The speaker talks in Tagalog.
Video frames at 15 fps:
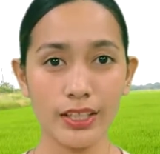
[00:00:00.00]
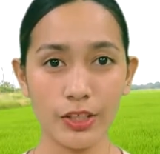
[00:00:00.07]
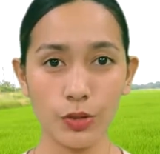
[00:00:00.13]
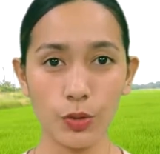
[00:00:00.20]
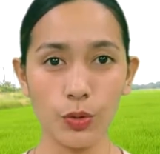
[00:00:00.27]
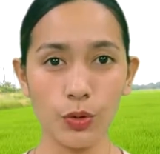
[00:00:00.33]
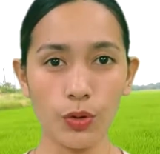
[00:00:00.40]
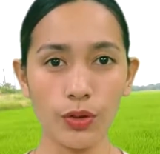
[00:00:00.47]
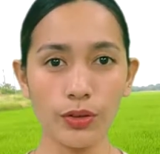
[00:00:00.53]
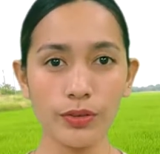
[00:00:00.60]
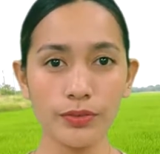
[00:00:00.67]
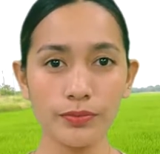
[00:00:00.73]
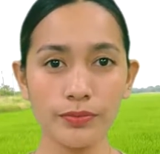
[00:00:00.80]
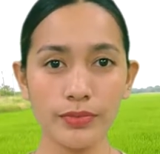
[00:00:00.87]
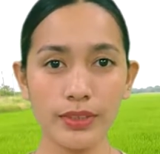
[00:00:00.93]

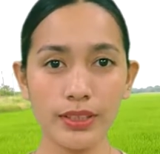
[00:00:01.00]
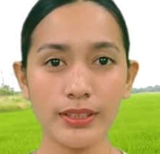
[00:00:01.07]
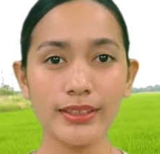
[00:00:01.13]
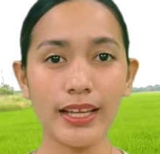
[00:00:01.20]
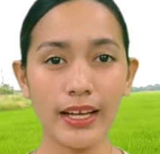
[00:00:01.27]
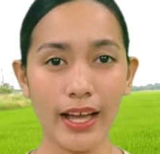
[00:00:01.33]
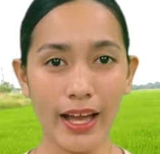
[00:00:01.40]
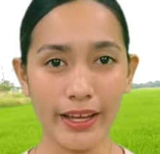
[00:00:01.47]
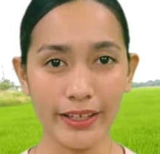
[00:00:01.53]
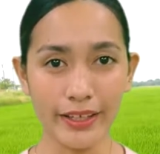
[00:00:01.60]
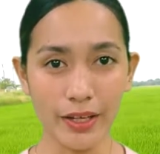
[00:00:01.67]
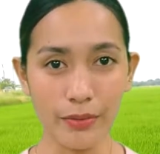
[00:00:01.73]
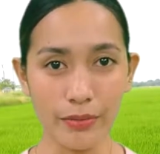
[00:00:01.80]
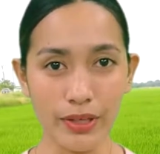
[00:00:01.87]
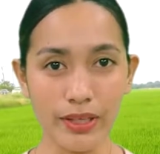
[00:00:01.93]
Ginoo, tagai
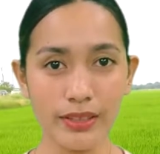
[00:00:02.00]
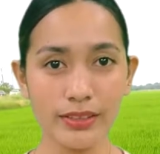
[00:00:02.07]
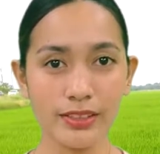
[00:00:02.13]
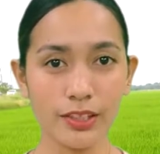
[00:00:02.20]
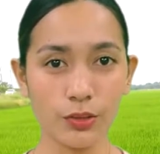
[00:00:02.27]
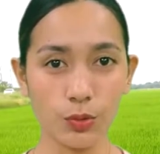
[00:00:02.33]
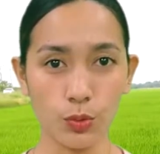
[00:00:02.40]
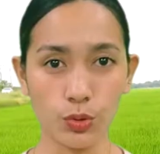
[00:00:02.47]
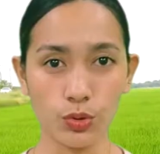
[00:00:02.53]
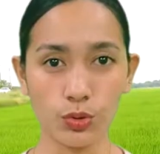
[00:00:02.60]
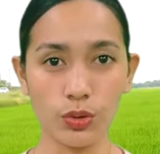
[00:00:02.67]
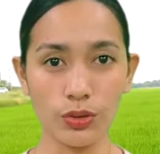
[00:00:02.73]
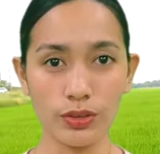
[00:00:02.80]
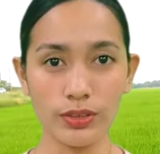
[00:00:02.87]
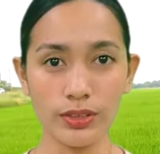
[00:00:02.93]
kami san
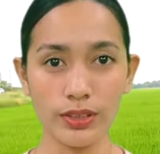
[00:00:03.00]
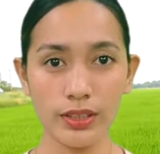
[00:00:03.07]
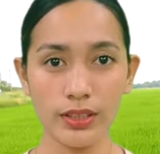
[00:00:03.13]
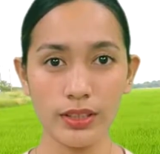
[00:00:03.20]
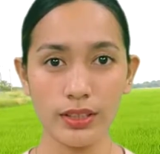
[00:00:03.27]
kusog